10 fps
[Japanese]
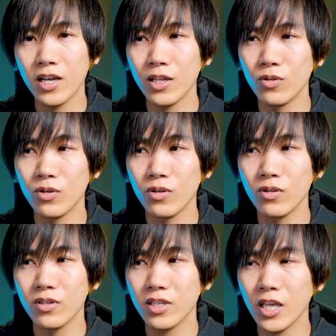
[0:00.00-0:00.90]
あ
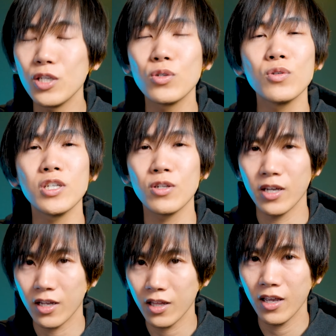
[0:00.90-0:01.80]
の検証している
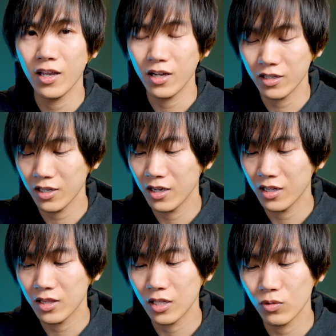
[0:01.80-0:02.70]
中で発見が
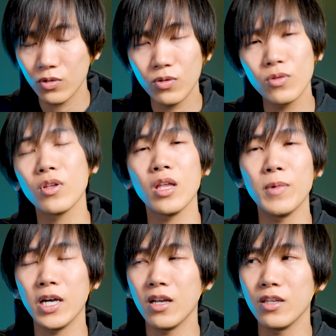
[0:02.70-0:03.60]
あったということで
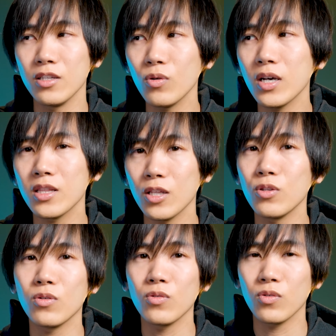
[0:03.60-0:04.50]
まあ良かった
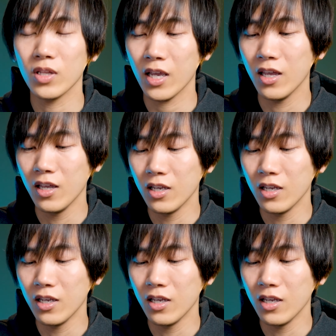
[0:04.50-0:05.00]
ということで